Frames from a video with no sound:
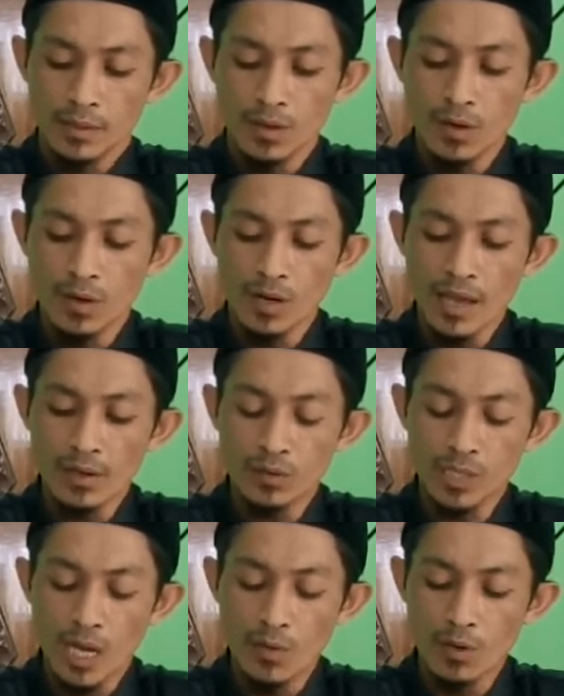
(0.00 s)
Ya kala
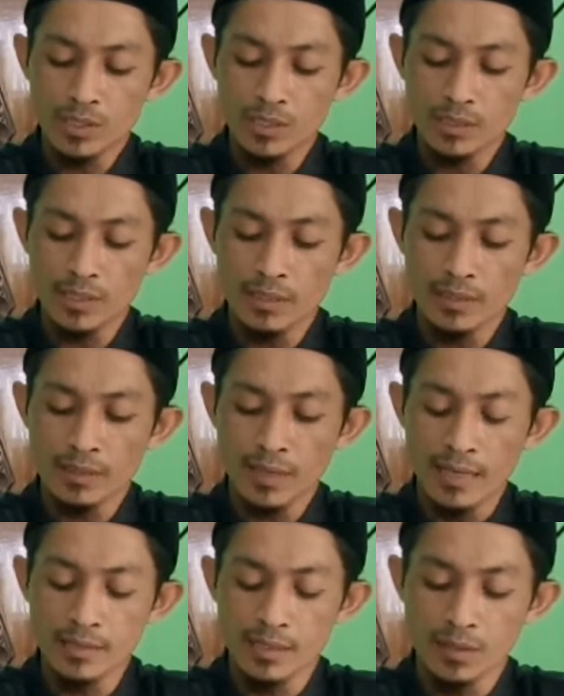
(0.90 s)
iku dawuh
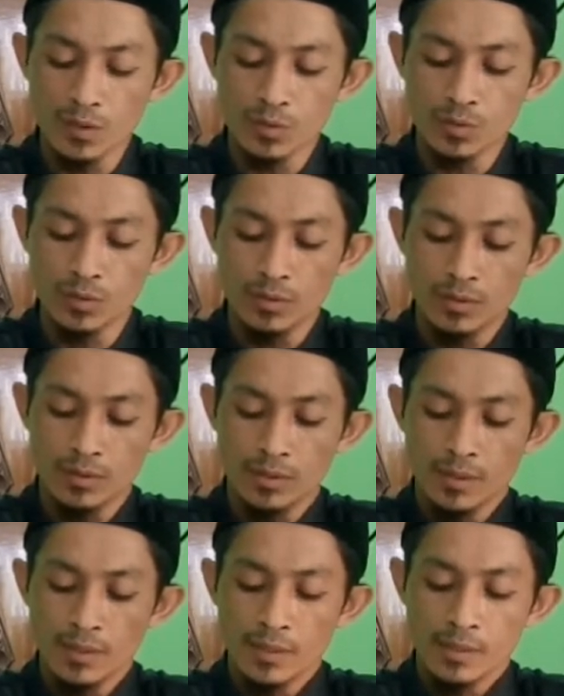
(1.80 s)
sinten Kanjeng Rasul.
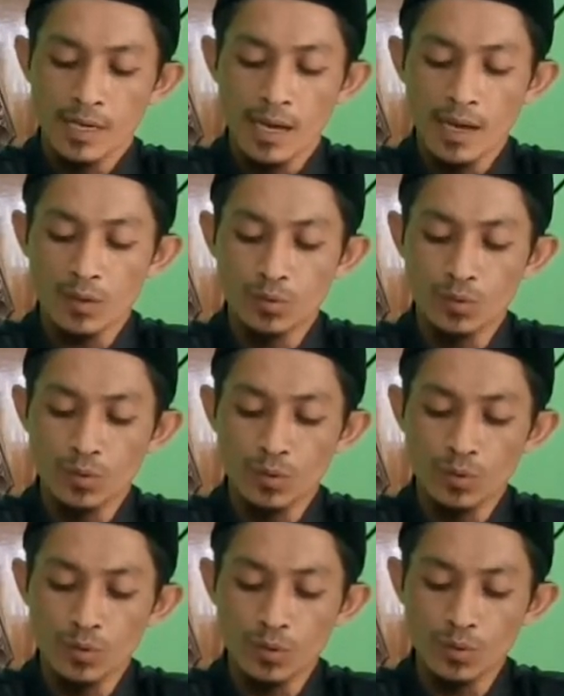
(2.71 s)

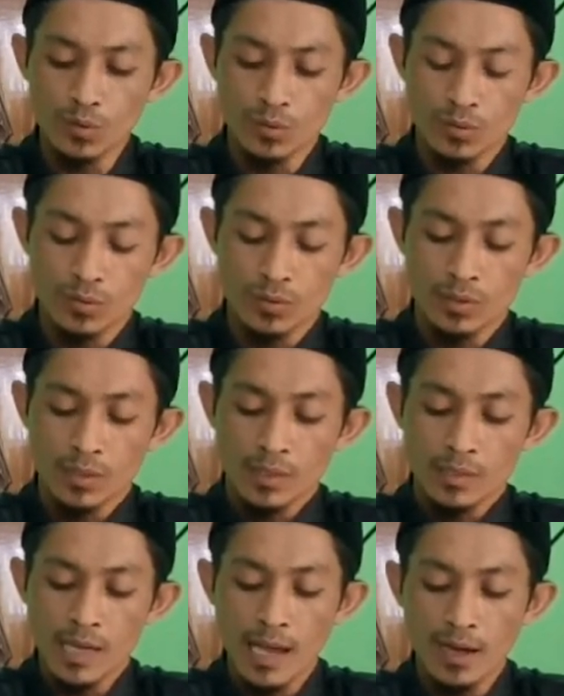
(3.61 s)
Yaqulu
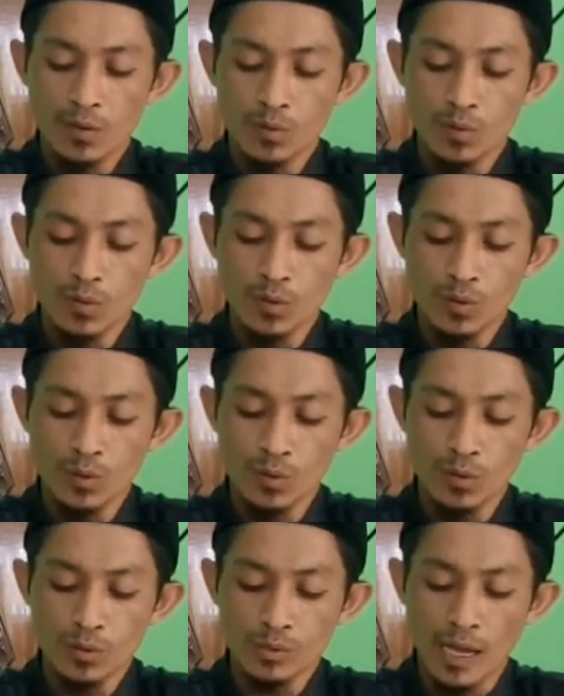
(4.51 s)

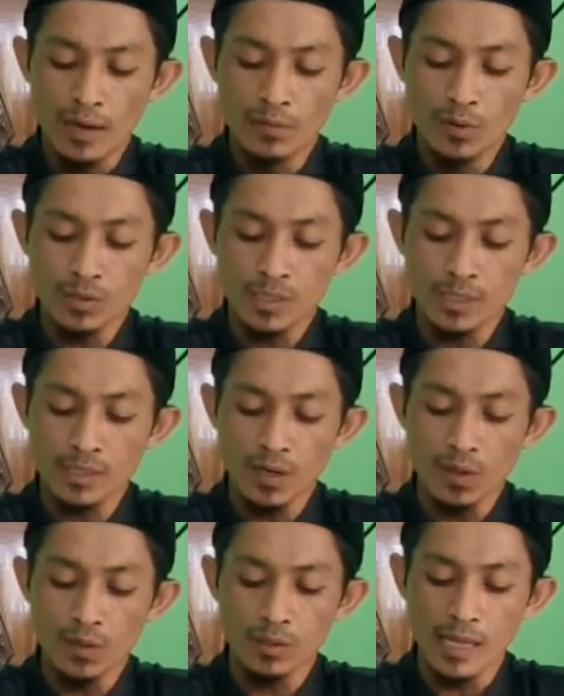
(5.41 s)
yaqulu dawuh
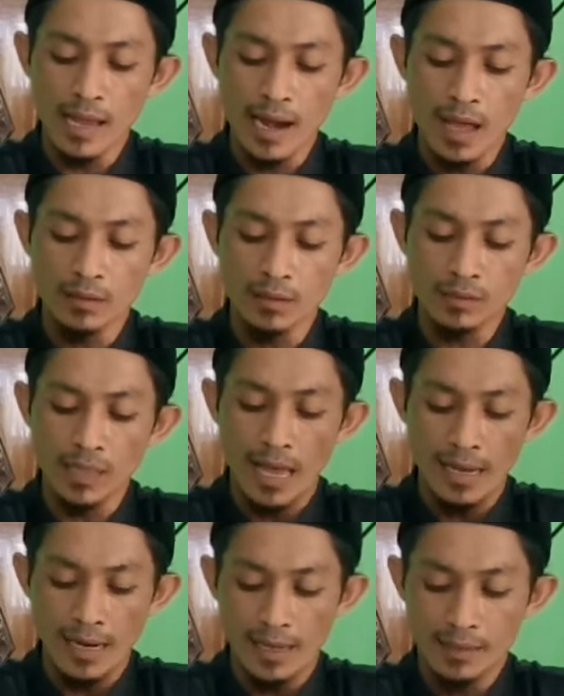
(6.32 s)
sinten Allah taala Allah
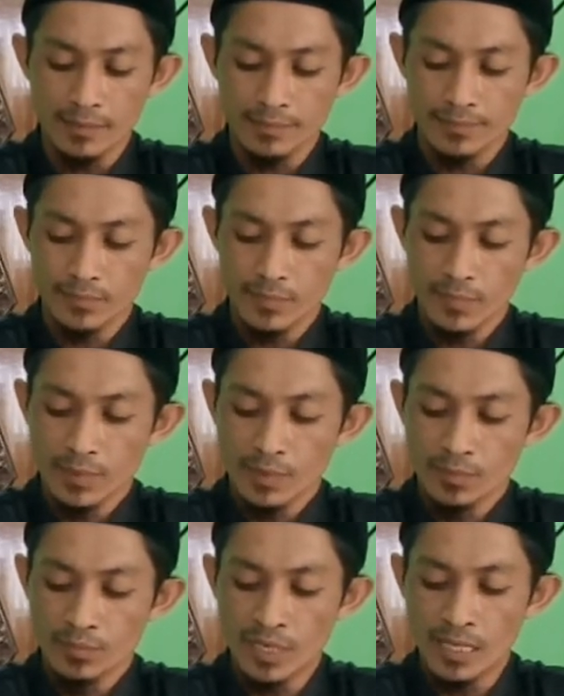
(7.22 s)
taala.
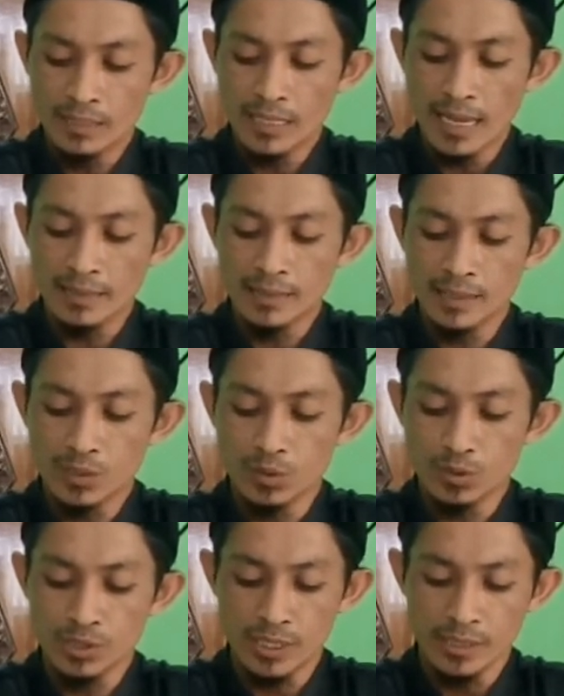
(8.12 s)
Berarti hadis
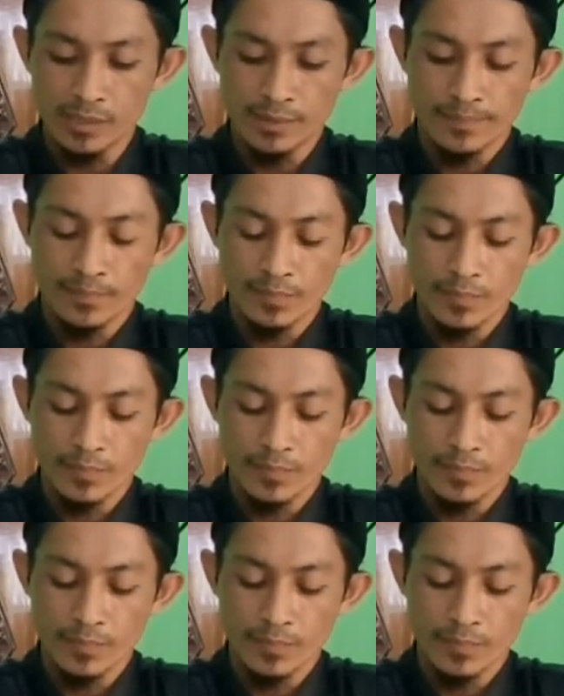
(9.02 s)
qudsi.